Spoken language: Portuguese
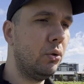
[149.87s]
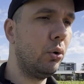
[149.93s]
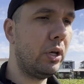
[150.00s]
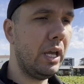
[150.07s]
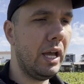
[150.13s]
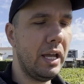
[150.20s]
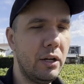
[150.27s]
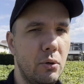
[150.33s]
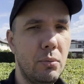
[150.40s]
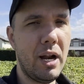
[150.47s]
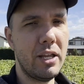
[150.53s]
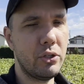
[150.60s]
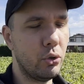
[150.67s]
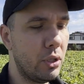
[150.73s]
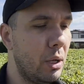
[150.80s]
do que aí no
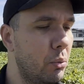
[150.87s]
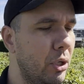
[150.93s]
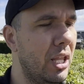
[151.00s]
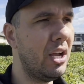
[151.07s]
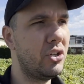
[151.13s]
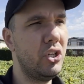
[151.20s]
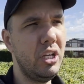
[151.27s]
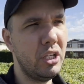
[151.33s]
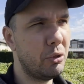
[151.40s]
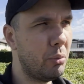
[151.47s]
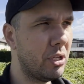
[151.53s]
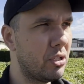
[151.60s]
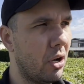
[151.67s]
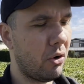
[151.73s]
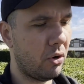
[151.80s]
Brasil. Tem muita
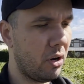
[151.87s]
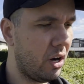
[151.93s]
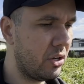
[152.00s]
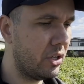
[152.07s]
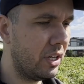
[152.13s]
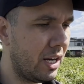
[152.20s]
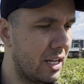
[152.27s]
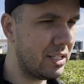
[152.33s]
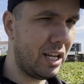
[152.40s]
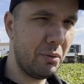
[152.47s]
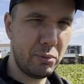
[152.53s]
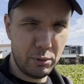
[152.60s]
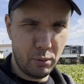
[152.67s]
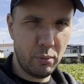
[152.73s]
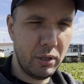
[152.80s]
gente, pessoal, que eu acho
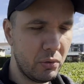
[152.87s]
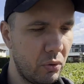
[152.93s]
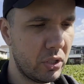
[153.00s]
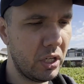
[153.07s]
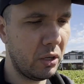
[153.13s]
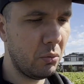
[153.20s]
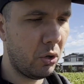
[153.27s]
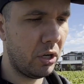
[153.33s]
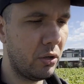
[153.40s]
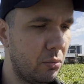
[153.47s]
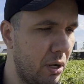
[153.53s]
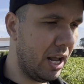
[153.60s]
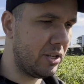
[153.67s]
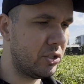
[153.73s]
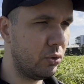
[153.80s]
engraçado, principalmente você que mora
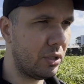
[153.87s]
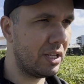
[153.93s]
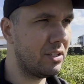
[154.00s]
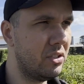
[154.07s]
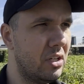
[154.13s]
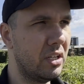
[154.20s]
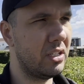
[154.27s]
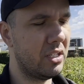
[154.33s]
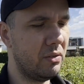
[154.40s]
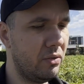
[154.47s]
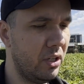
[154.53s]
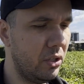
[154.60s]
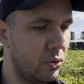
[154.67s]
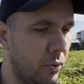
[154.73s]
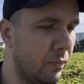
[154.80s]
no Brasil, está assistindo esse
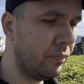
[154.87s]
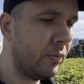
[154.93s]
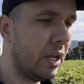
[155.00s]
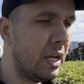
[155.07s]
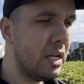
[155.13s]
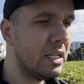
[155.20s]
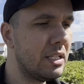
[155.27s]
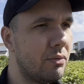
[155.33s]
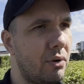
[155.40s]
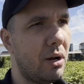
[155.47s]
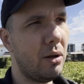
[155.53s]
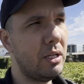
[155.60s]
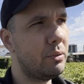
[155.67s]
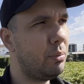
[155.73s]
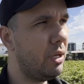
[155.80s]
vídeo. Você
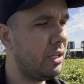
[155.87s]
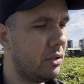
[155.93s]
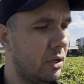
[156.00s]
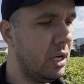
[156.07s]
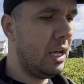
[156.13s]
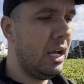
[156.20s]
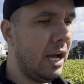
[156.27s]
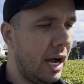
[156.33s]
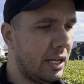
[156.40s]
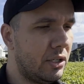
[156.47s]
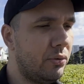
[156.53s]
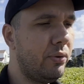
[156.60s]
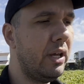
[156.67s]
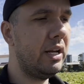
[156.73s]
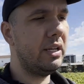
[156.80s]
fala, mas Pedro, a
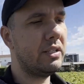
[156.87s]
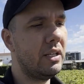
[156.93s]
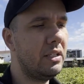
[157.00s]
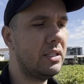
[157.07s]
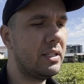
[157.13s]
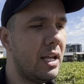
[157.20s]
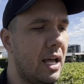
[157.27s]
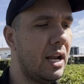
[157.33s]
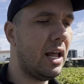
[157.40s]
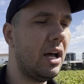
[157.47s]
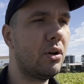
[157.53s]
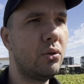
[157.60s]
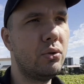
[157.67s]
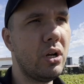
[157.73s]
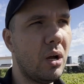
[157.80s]
diferença de
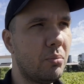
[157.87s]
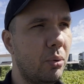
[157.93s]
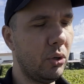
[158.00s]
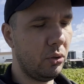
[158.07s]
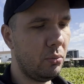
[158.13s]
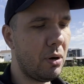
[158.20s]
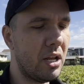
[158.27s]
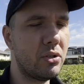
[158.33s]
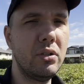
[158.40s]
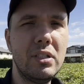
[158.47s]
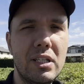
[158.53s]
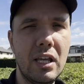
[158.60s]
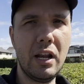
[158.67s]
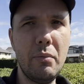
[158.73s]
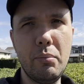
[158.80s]
salário do Japão e do Brasil
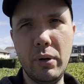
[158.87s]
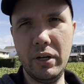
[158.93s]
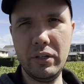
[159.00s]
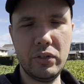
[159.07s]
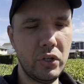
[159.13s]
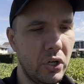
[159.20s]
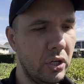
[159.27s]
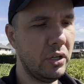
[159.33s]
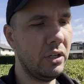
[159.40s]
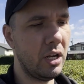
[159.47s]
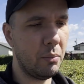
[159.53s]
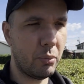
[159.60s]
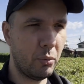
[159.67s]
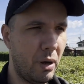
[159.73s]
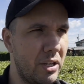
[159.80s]
é discrepante,
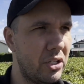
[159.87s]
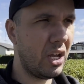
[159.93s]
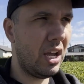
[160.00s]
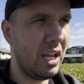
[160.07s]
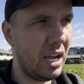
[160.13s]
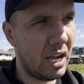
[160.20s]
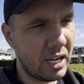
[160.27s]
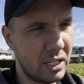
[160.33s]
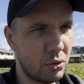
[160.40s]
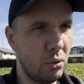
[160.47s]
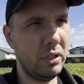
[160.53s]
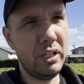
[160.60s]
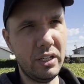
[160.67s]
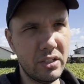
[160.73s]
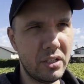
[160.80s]
né? Por mais que aí a
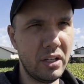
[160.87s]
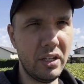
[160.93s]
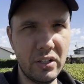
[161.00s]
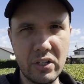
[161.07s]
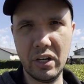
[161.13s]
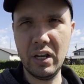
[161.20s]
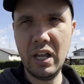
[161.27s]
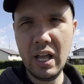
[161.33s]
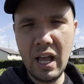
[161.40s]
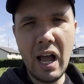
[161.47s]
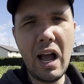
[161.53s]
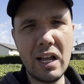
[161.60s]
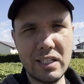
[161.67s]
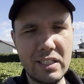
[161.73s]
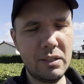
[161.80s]
gasolina esteja
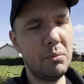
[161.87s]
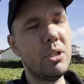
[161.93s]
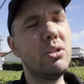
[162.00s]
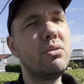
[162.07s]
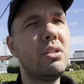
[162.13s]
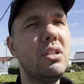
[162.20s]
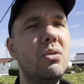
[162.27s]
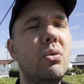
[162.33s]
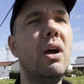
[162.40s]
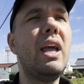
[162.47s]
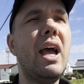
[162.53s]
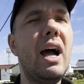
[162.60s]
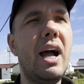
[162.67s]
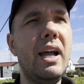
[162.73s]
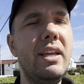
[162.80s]
acima dos cinco
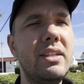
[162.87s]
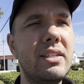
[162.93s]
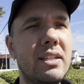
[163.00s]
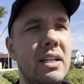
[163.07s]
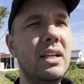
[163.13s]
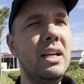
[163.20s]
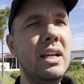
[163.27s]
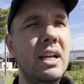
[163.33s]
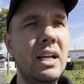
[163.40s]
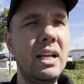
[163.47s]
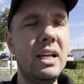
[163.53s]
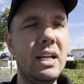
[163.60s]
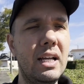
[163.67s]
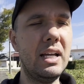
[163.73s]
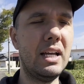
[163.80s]
reais,
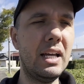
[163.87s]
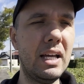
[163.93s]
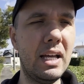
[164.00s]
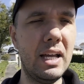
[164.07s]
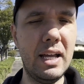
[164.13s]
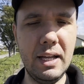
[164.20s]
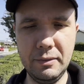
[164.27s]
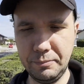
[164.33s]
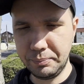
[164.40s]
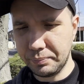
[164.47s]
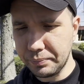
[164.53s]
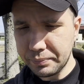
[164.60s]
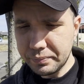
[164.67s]
é...